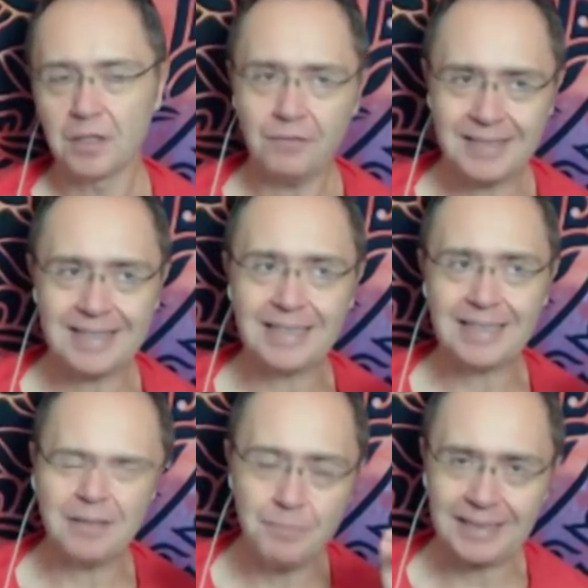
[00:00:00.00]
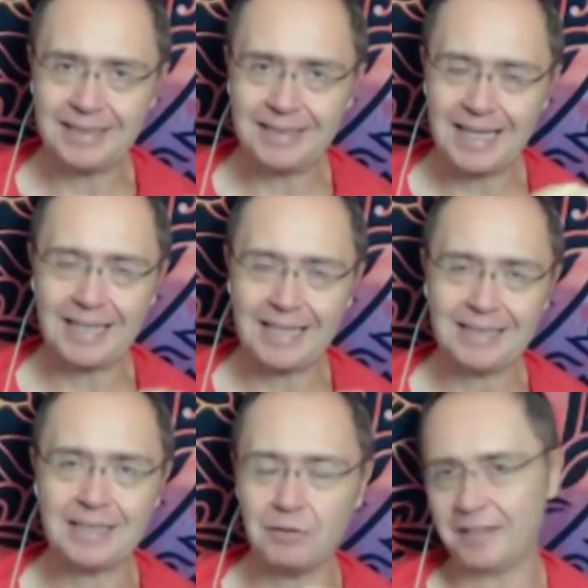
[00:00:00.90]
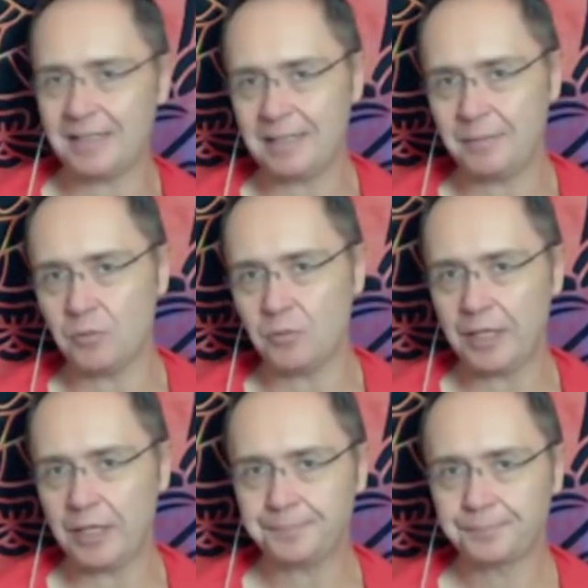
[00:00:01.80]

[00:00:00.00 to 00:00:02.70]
Vi è stata impiantata una falsa memoria.